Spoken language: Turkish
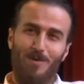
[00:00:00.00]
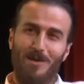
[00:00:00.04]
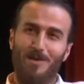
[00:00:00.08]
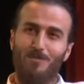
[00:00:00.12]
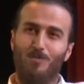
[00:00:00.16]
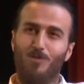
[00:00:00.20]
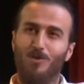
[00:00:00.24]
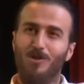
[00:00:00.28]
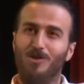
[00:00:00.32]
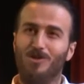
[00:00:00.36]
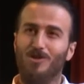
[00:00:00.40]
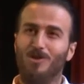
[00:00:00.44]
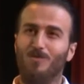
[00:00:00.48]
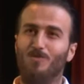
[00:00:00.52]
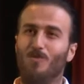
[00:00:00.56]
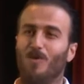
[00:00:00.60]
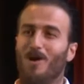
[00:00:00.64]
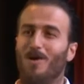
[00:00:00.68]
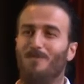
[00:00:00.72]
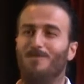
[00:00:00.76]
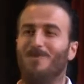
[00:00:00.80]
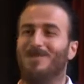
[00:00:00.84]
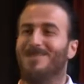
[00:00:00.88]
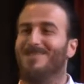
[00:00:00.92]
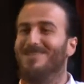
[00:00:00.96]
hani bu ışık
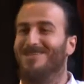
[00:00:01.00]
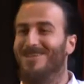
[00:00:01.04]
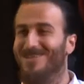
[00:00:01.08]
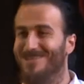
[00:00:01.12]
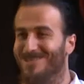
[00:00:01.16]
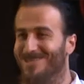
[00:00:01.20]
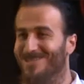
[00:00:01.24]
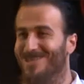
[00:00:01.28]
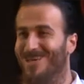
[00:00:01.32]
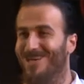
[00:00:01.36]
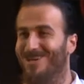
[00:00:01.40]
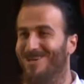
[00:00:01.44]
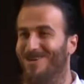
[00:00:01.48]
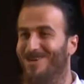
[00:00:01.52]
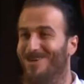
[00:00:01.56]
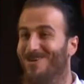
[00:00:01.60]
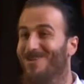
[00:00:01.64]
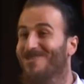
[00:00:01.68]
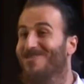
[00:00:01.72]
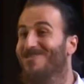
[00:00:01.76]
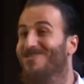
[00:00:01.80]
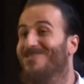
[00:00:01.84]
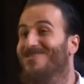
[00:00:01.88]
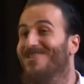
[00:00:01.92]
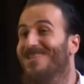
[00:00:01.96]
muhabbete nasıl geliyor?
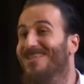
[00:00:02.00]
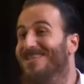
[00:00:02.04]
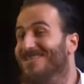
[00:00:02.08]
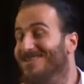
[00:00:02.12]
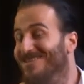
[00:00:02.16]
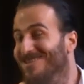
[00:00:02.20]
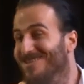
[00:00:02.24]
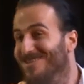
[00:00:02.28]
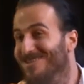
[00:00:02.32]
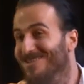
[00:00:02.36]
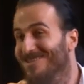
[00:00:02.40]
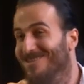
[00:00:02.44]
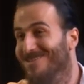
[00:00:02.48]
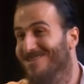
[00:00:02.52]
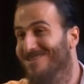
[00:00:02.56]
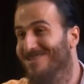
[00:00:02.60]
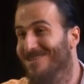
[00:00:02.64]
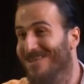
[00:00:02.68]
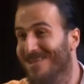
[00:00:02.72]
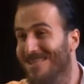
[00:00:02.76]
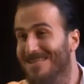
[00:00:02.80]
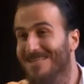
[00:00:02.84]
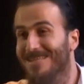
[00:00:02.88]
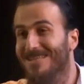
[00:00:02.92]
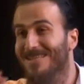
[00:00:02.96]
Nasıldır?
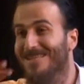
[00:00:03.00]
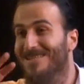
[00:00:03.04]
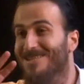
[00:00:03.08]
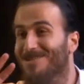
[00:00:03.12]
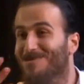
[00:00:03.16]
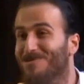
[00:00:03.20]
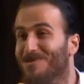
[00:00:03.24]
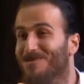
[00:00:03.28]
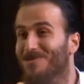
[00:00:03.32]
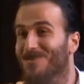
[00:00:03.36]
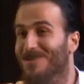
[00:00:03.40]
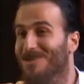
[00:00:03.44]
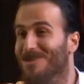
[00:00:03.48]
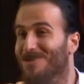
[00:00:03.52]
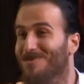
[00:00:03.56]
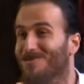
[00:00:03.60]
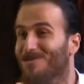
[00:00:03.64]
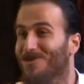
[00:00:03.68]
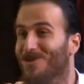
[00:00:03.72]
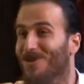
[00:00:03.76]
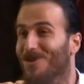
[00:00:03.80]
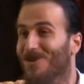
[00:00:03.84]
Nedir? Sen şu an mesela